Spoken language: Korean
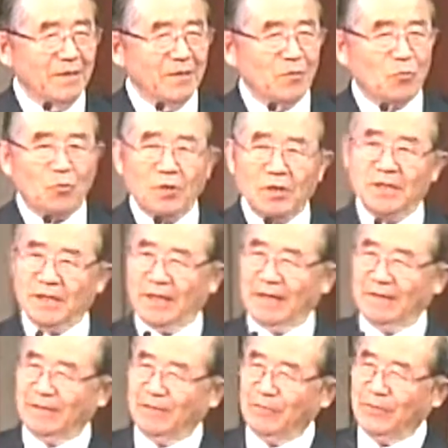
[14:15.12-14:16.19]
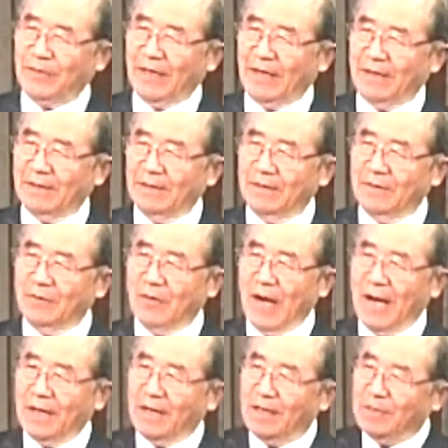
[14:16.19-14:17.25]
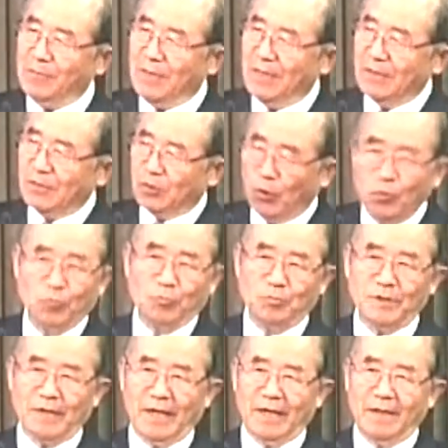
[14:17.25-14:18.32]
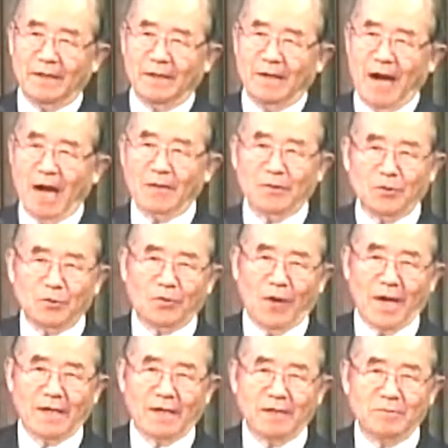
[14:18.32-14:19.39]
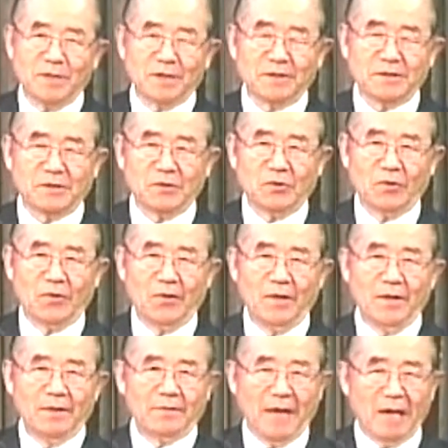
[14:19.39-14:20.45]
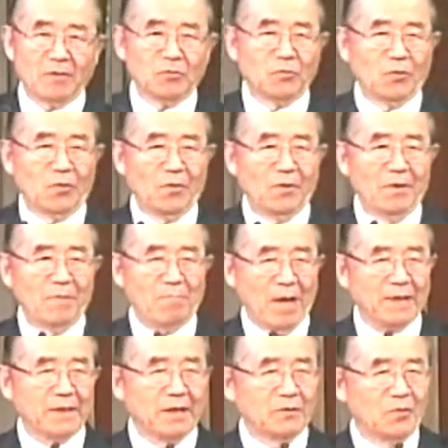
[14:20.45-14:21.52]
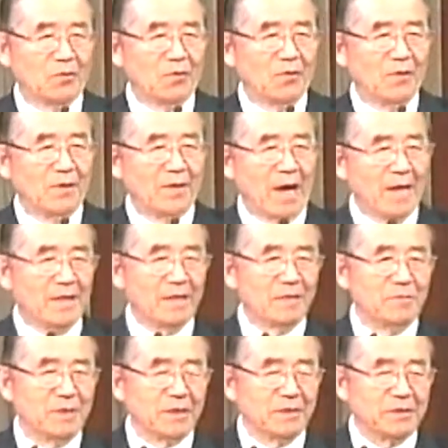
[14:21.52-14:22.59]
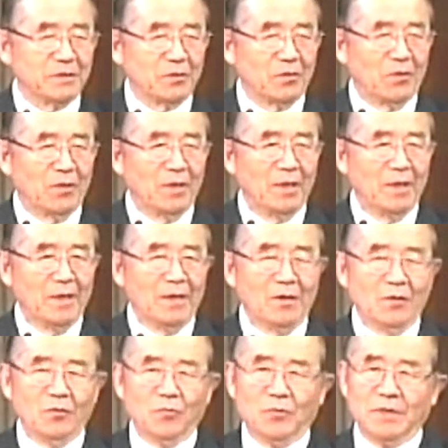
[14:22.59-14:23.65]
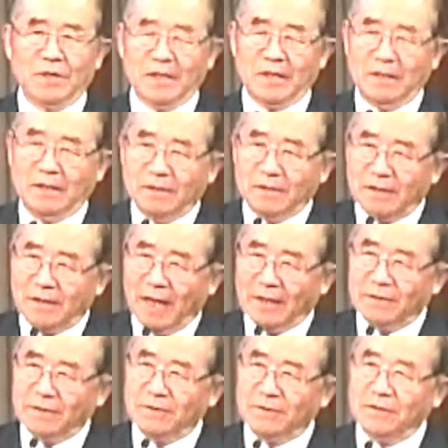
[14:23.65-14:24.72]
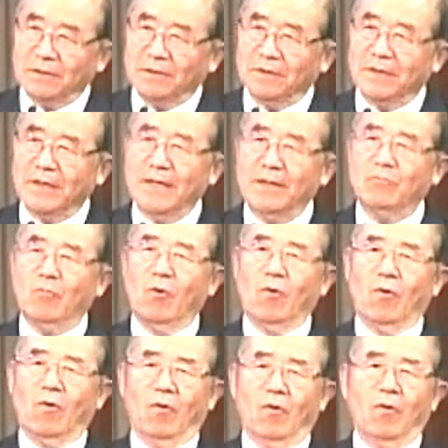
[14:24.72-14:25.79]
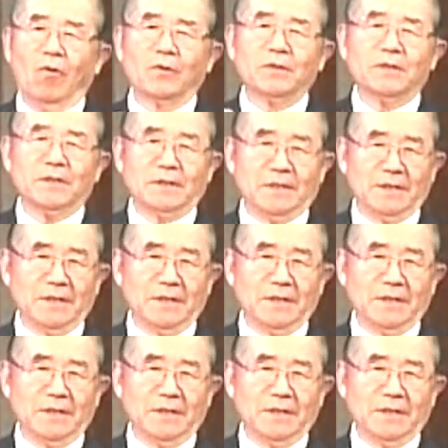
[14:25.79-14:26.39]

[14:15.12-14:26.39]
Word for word: 권리가 있습니다. 하나님의 소유입니다. 하늘도 하나님의 것이요 땅도 바다도 하나님의 것이고 우리 인간들의 모든